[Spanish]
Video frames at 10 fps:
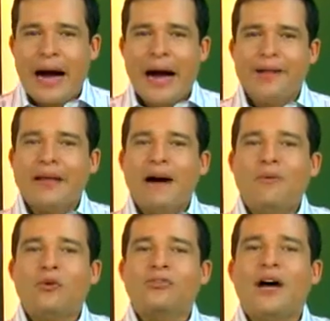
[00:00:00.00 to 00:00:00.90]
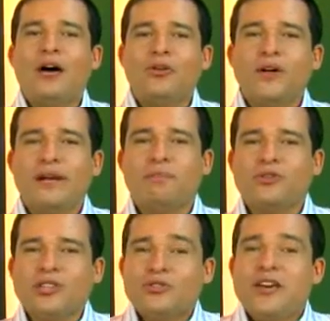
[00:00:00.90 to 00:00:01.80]
han abordado el
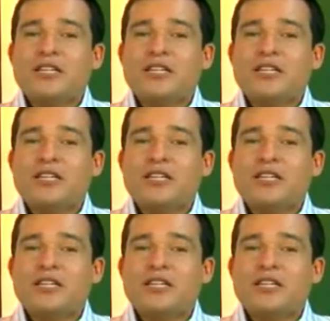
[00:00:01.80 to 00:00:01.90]
proceso de